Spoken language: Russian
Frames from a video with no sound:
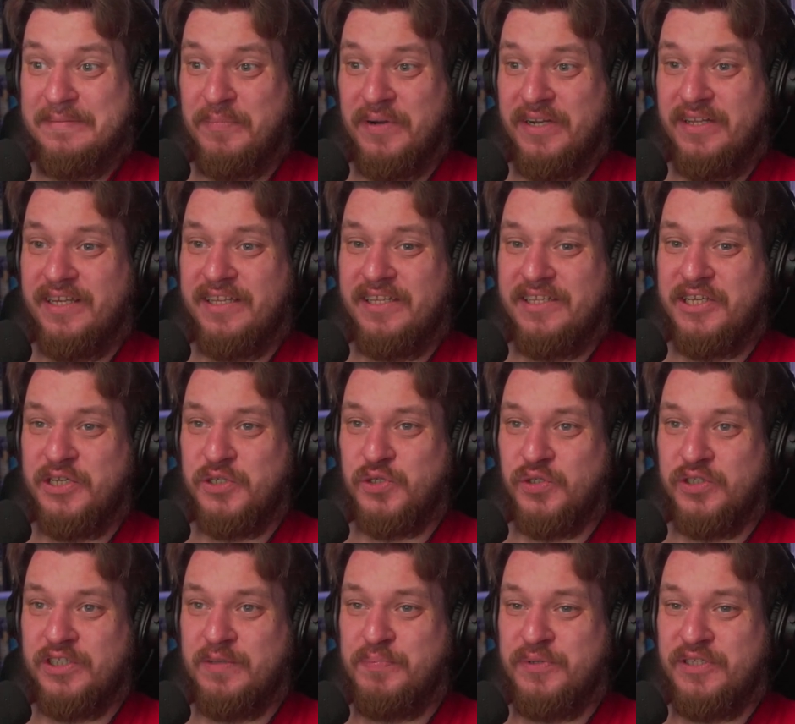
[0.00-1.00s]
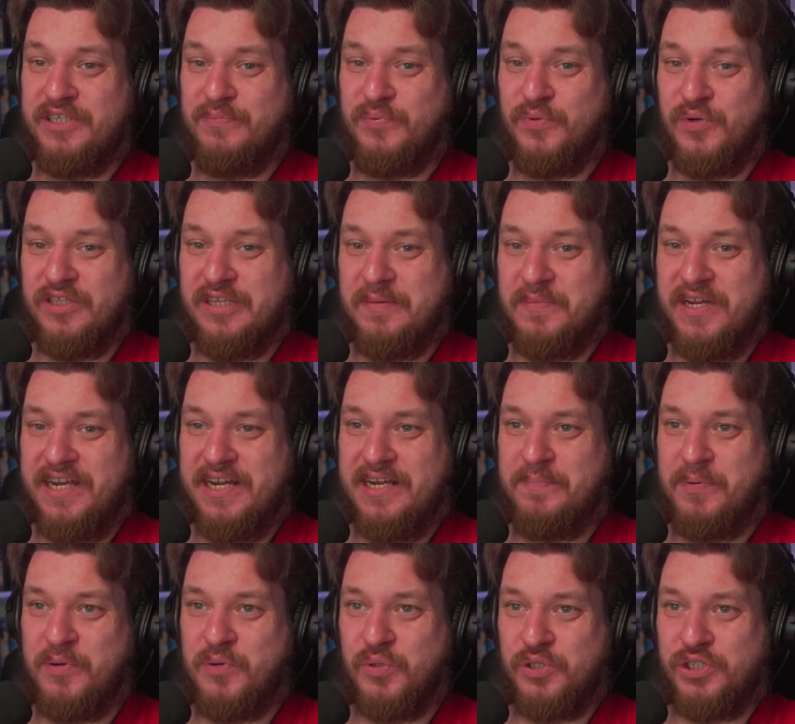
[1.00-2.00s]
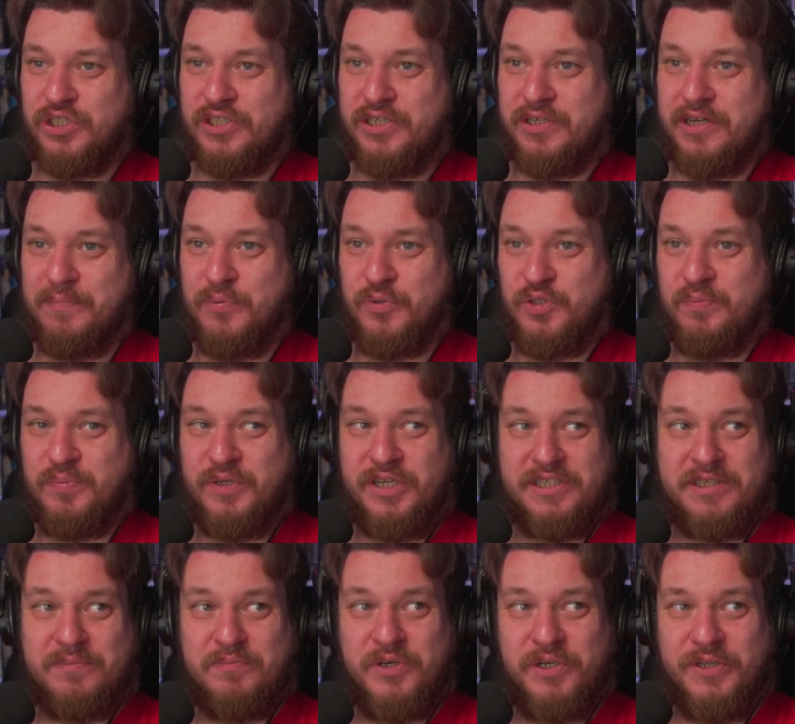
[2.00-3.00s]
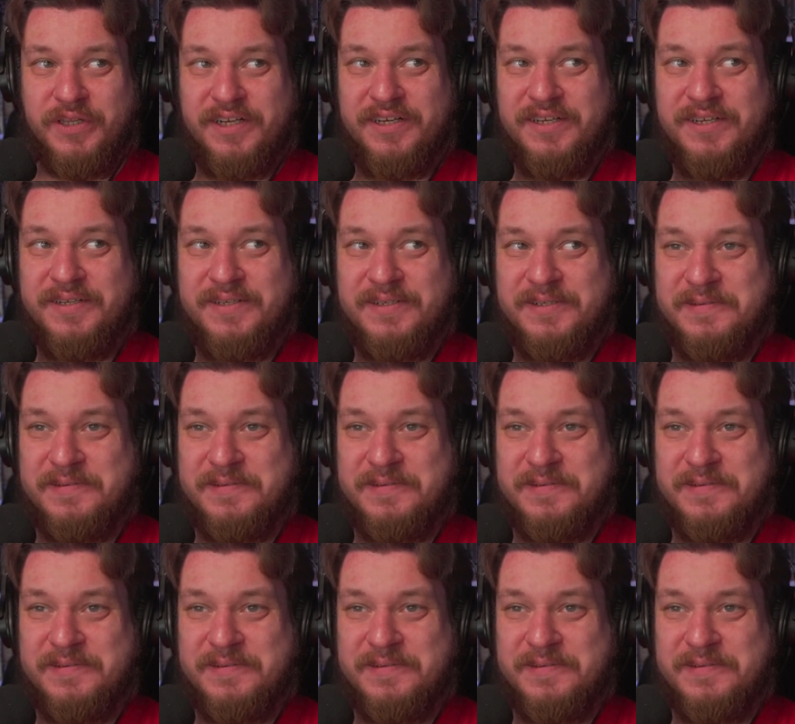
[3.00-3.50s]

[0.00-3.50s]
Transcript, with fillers: Блин, я надеюсь, он это пить не будет, там реально похоже, как будто бы это Вернулся,